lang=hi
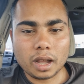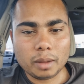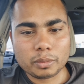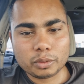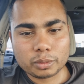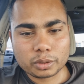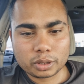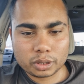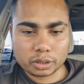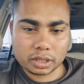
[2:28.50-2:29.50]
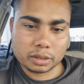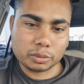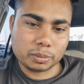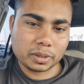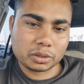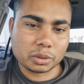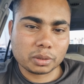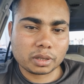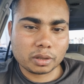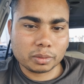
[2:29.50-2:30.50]
आप लोगों के ऊपर
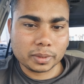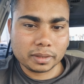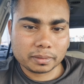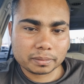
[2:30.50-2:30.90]
छोड़ रहा हूँ मैं